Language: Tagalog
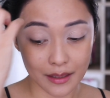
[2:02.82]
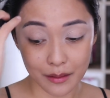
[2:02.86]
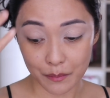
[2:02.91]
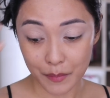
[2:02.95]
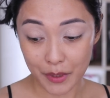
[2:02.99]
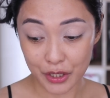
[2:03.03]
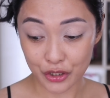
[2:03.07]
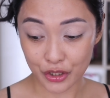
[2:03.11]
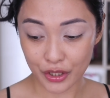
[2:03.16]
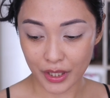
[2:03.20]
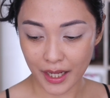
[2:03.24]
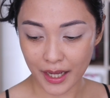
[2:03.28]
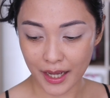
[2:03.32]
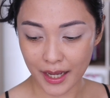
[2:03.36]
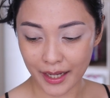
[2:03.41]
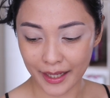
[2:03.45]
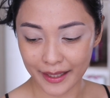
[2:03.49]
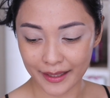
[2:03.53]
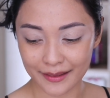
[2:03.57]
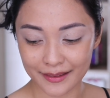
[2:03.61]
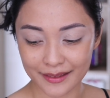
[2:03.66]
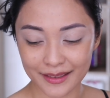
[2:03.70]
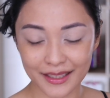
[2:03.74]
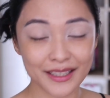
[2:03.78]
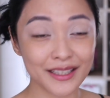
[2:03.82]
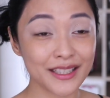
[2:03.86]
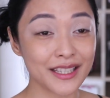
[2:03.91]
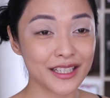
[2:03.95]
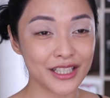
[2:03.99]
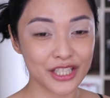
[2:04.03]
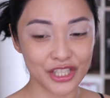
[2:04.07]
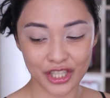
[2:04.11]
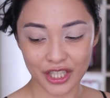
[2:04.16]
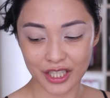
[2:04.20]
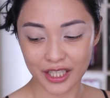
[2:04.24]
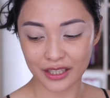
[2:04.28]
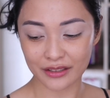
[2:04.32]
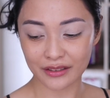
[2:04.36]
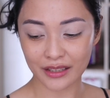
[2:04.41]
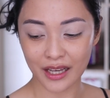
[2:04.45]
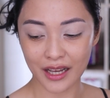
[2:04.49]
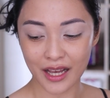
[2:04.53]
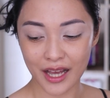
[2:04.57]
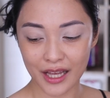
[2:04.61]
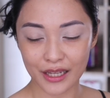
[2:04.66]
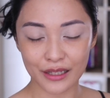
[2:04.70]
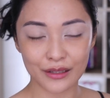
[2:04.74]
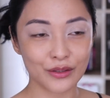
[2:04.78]
think medyo nakakaintindi na siya ng
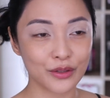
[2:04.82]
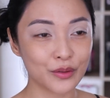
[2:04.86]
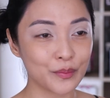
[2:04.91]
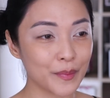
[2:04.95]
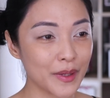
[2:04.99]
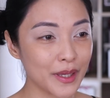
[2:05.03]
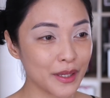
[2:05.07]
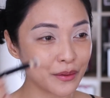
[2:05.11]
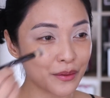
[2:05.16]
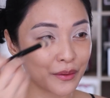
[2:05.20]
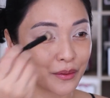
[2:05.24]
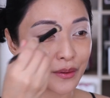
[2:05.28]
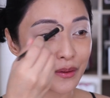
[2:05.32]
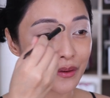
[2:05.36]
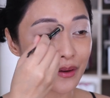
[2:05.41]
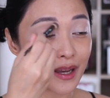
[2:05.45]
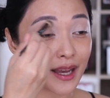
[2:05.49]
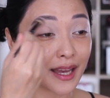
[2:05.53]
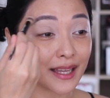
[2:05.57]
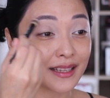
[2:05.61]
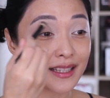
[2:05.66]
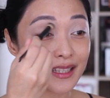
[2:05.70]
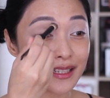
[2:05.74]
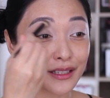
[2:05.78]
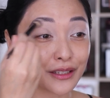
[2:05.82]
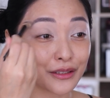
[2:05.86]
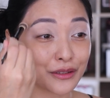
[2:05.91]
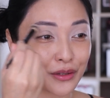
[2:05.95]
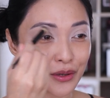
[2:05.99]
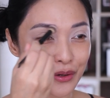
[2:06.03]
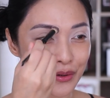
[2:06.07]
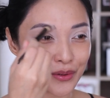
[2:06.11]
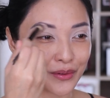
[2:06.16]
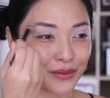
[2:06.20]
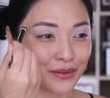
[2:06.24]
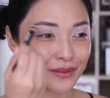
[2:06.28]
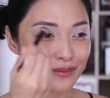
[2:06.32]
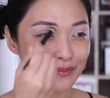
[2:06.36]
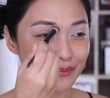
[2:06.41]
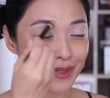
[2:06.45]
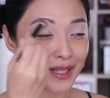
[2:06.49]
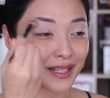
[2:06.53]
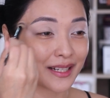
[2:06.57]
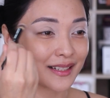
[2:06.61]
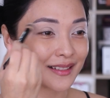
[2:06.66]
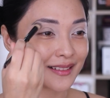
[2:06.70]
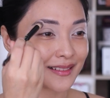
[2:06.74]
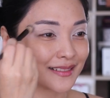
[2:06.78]
Tagalog. Pero I didn't know.
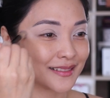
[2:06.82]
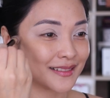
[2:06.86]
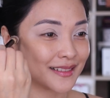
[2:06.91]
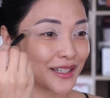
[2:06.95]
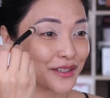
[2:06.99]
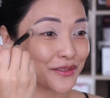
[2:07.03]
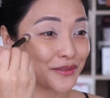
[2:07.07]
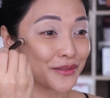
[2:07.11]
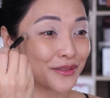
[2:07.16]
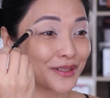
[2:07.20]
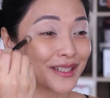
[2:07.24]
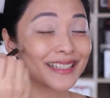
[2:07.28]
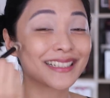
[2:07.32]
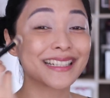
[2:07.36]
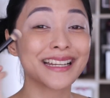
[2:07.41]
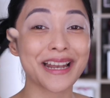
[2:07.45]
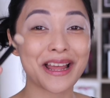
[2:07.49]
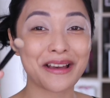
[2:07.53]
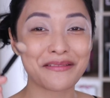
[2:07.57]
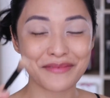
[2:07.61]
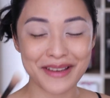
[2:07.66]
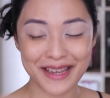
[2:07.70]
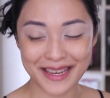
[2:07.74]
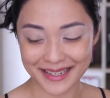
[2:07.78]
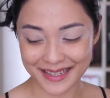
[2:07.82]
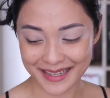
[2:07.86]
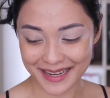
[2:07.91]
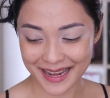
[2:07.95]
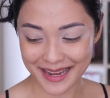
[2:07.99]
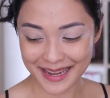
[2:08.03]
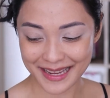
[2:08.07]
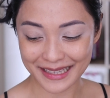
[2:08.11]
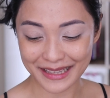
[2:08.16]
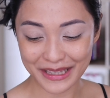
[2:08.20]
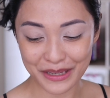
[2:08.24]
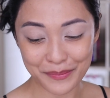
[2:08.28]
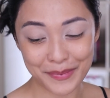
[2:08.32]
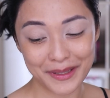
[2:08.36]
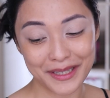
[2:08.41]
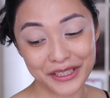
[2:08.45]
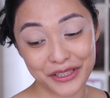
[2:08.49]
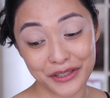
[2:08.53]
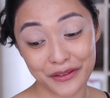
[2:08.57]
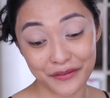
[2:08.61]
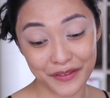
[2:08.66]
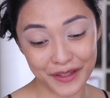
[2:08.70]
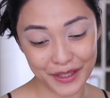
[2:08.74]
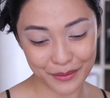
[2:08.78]
Parang ngayon ko lang nalaman na hindi pala
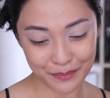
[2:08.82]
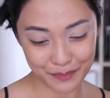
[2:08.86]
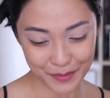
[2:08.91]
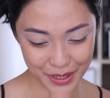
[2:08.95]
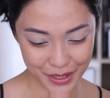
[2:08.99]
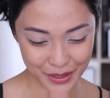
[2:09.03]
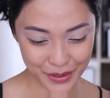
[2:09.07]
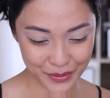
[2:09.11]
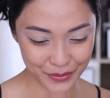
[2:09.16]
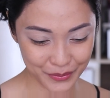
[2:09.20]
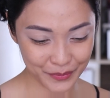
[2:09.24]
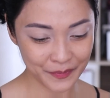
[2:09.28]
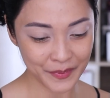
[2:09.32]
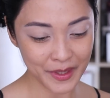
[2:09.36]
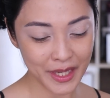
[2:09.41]
siya Filipino.